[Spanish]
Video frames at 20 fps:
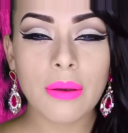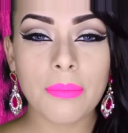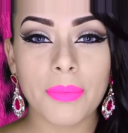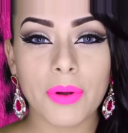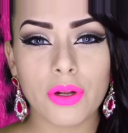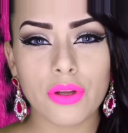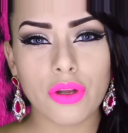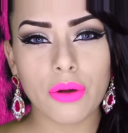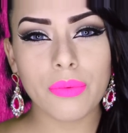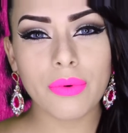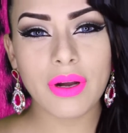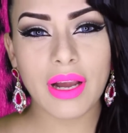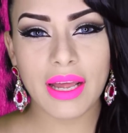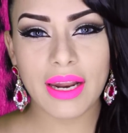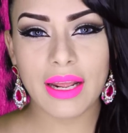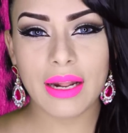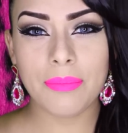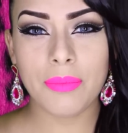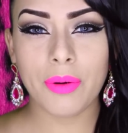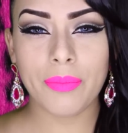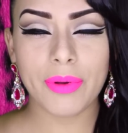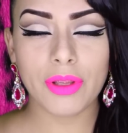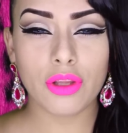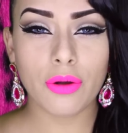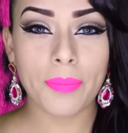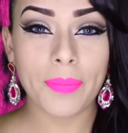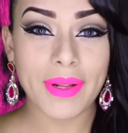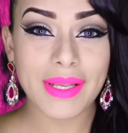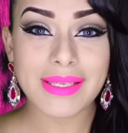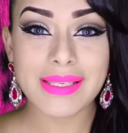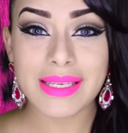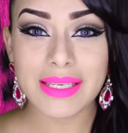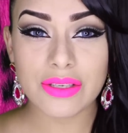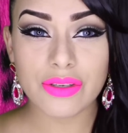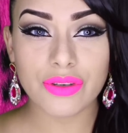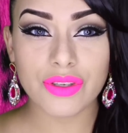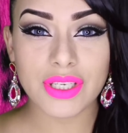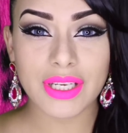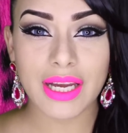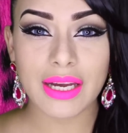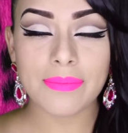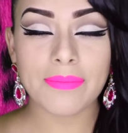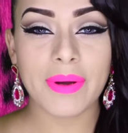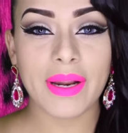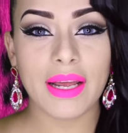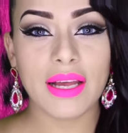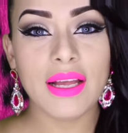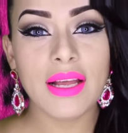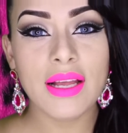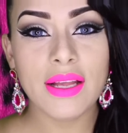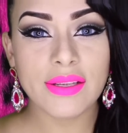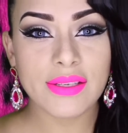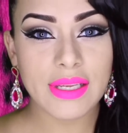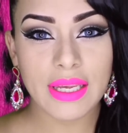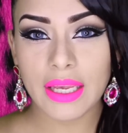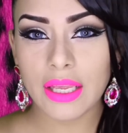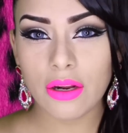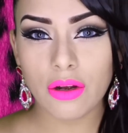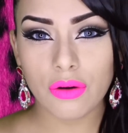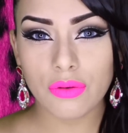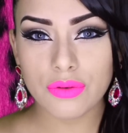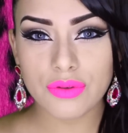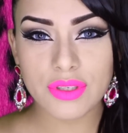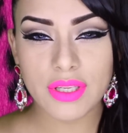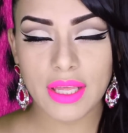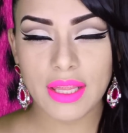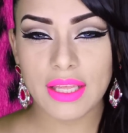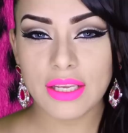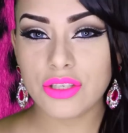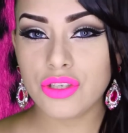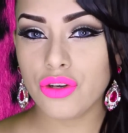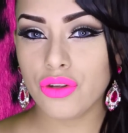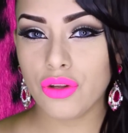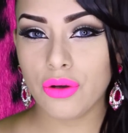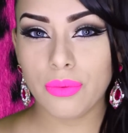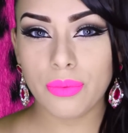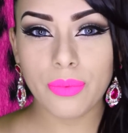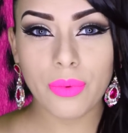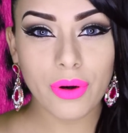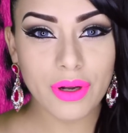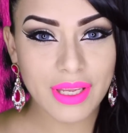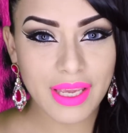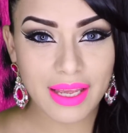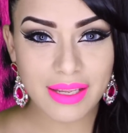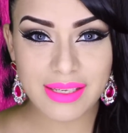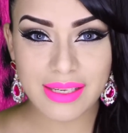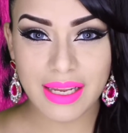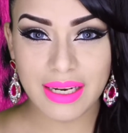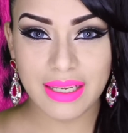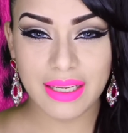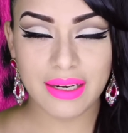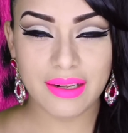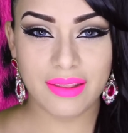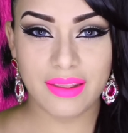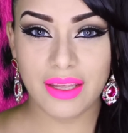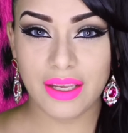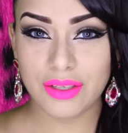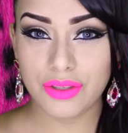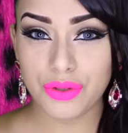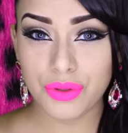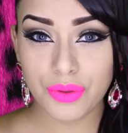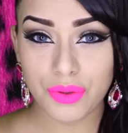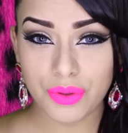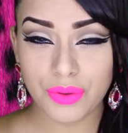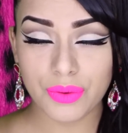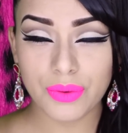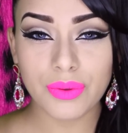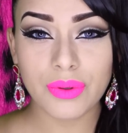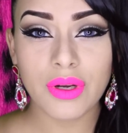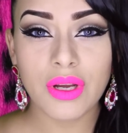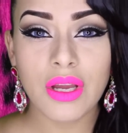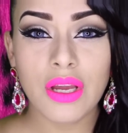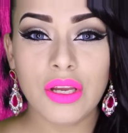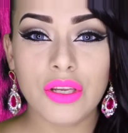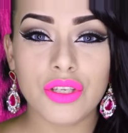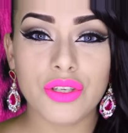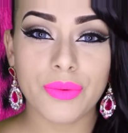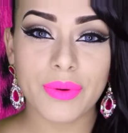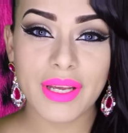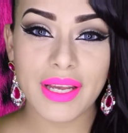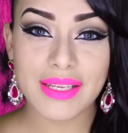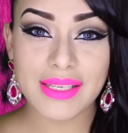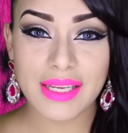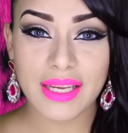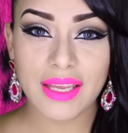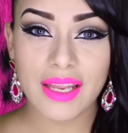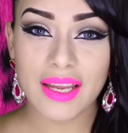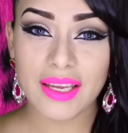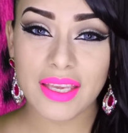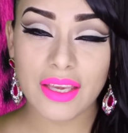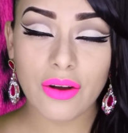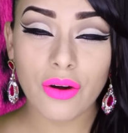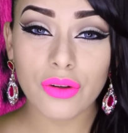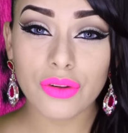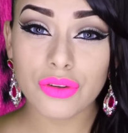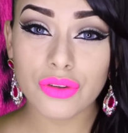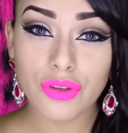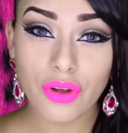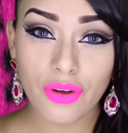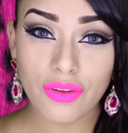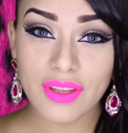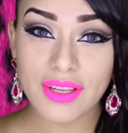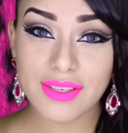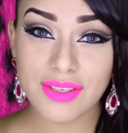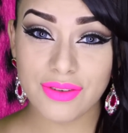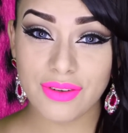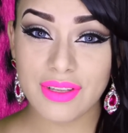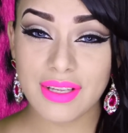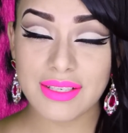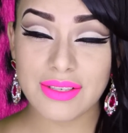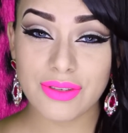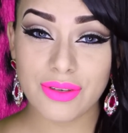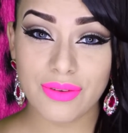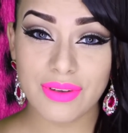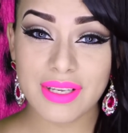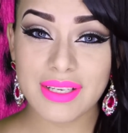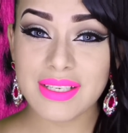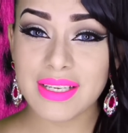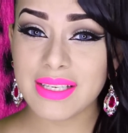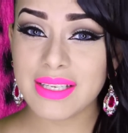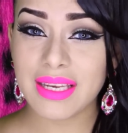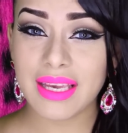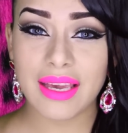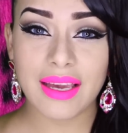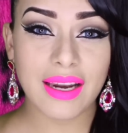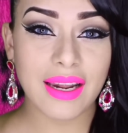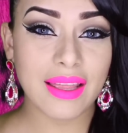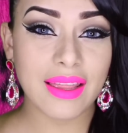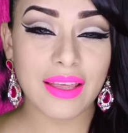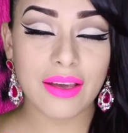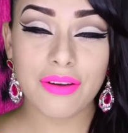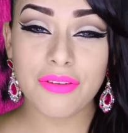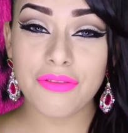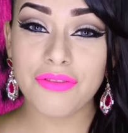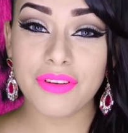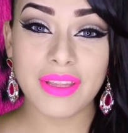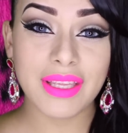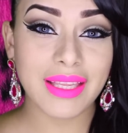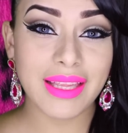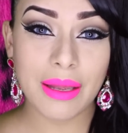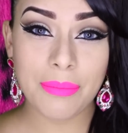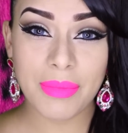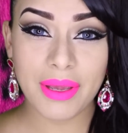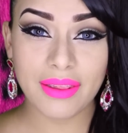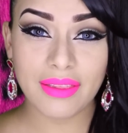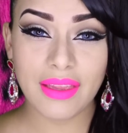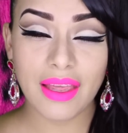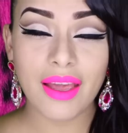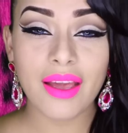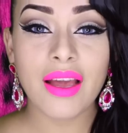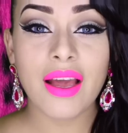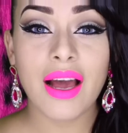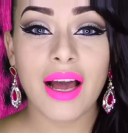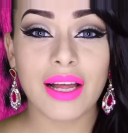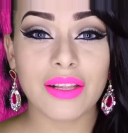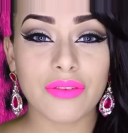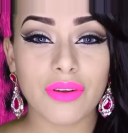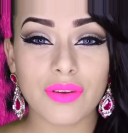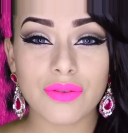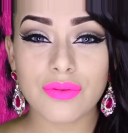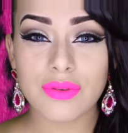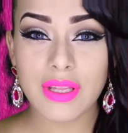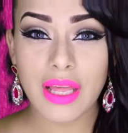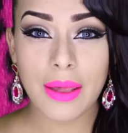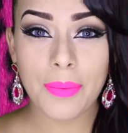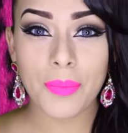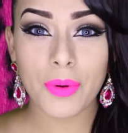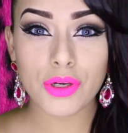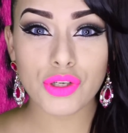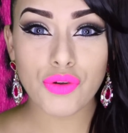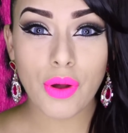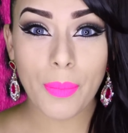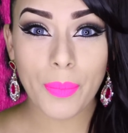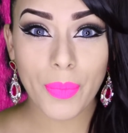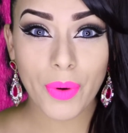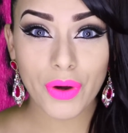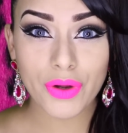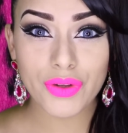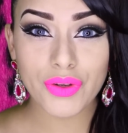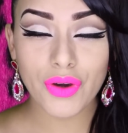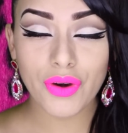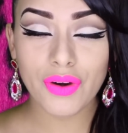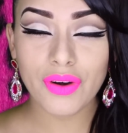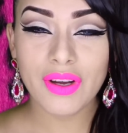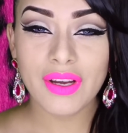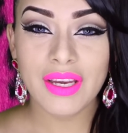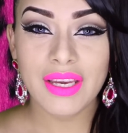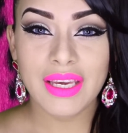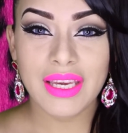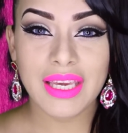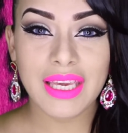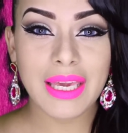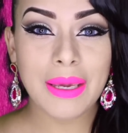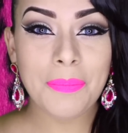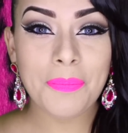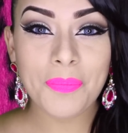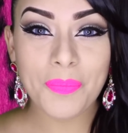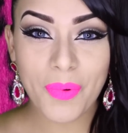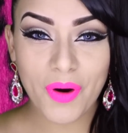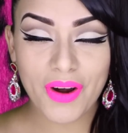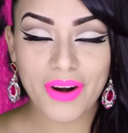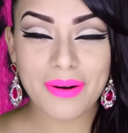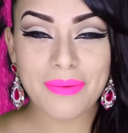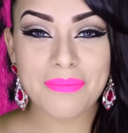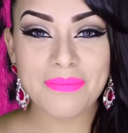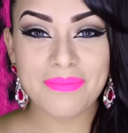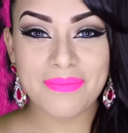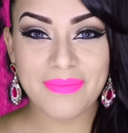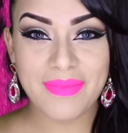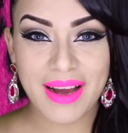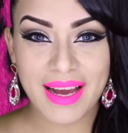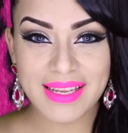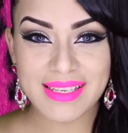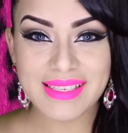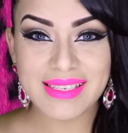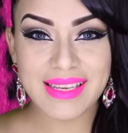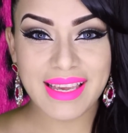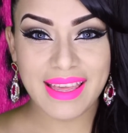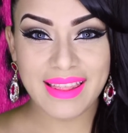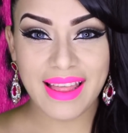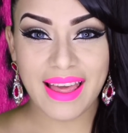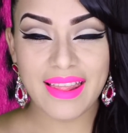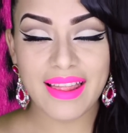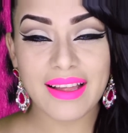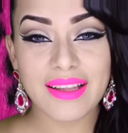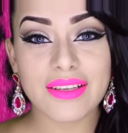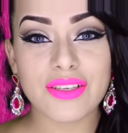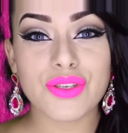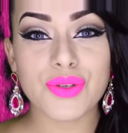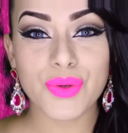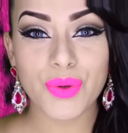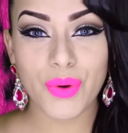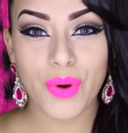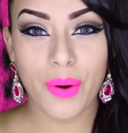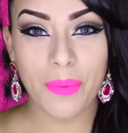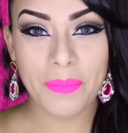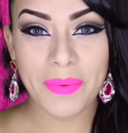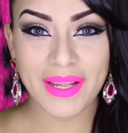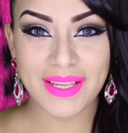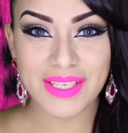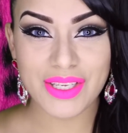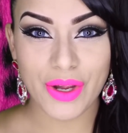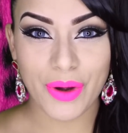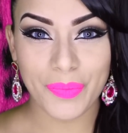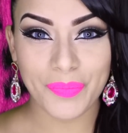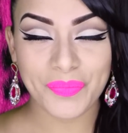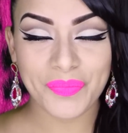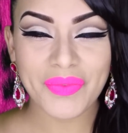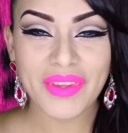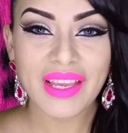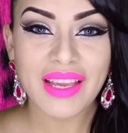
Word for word: pero yo buscaré el momento preciso, chicas, para seguir con ustedes. Yo no voy a salir de YouTube. Yo voy a seguir aquí con todas, todas, todas. Así que agradezco infinitamente a todas ustedes por su apoyo y por más que nada su comprensión.